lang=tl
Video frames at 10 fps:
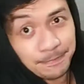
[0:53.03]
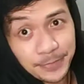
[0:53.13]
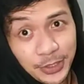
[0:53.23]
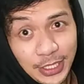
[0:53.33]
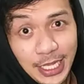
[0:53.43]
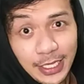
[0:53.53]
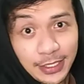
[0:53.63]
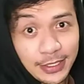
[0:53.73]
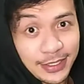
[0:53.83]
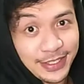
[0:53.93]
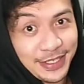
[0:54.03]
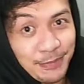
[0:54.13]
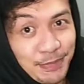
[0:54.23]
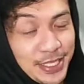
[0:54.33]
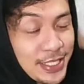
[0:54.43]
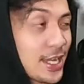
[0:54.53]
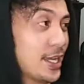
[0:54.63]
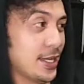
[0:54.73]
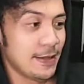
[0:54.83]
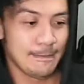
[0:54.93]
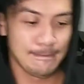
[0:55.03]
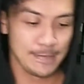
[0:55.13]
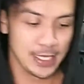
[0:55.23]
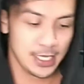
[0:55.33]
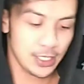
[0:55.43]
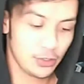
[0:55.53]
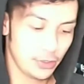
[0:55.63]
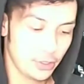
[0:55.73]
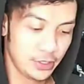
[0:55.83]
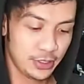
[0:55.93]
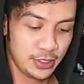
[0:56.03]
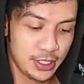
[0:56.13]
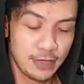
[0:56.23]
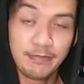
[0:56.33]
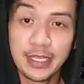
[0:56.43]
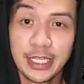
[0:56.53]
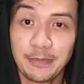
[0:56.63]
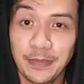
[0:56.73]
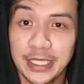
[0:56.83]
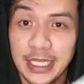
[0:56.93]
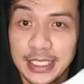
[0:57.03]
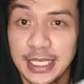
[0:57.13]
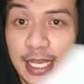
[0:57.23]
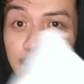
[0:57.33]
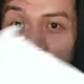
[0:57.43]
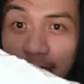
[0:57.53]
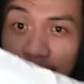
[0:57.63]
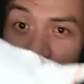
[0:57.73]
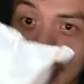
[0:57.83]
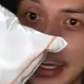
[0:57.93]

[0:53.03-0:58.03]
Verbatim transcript: yun lang. Basta, ito, may nagpadala sa akin.